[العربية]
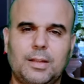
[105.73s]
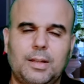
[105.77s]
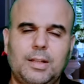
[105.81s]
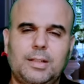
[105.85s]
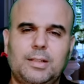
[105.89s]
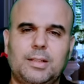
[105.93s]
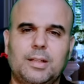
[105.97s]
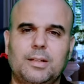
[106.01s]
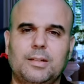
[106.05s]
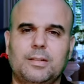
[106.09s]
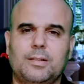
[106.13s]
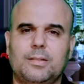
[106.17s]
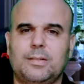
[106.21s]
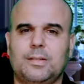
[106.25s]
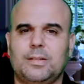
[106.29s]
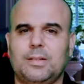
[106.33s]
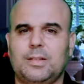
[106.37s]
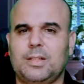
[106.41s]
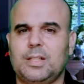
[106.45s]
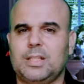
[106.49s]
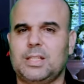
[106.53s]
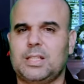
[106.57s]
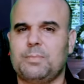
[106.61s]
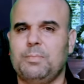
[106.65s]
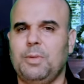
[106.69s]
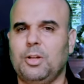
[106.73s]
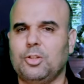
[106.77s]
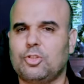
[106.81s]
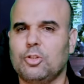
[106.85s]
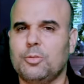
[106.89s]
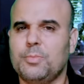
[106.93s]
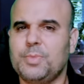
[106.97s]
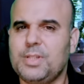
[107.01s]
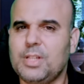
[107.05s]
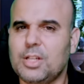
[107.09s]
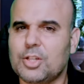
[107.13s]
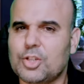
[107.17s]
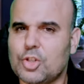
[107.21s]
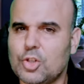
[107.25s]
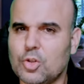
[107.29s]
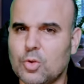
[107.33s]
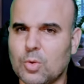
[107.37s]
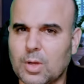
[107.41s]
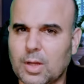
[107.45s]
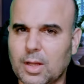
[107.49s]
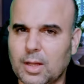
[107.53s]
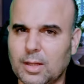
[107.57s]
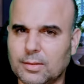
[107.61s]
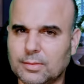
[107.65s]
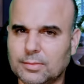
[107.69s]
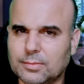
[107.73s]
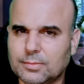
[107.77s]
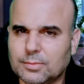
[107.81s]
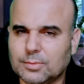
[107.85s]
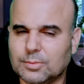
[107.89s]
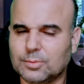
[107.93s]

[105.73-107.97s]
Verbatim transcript: إذا سمعتوا مزيان شنو وقع